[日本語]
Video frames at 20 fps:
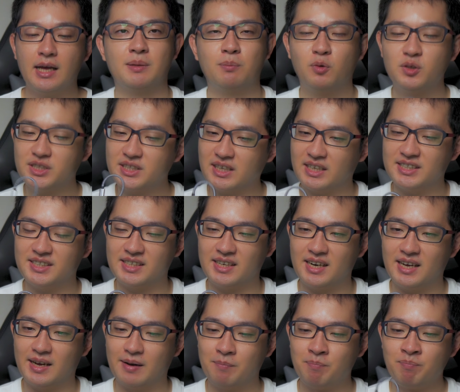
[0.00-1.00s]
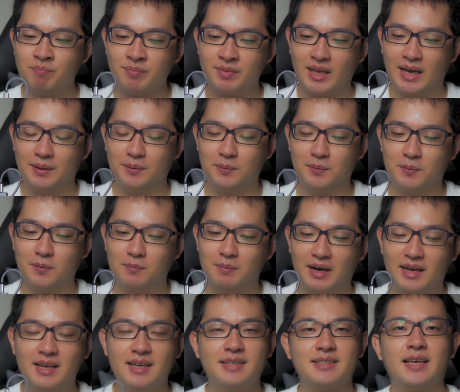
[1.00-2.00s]
もしかしたら、あの、
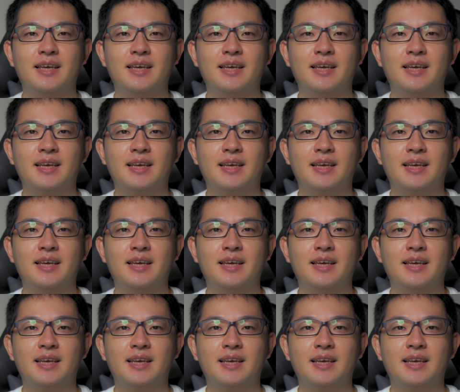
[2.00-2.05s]
まあ、